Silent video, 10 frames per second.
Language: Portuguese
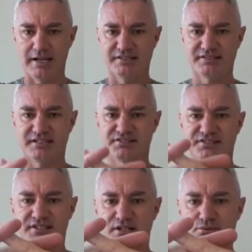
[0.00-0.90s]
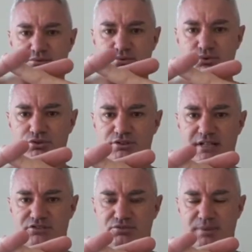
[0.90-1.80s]
extensão dos,
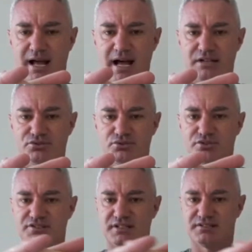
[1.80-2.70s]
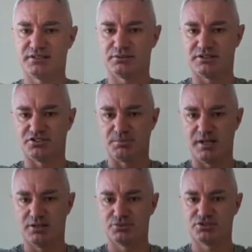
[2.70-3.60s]
dos braços, extensão das
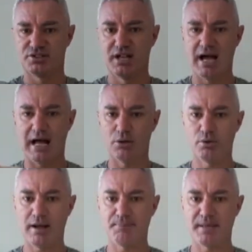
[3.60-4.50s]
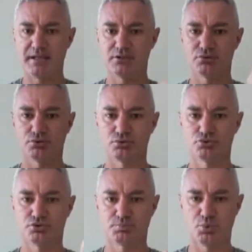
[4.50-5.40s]
mãos, alongamento
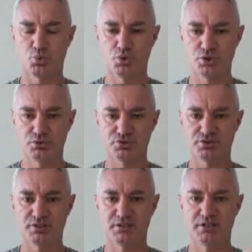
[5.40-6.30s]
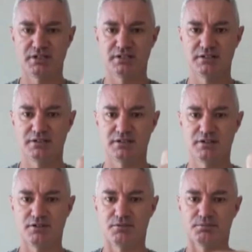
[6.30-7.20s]
dos punhos,
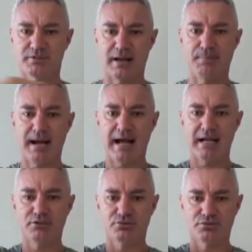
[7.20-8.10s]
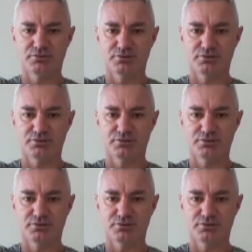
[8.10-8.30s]
trabalho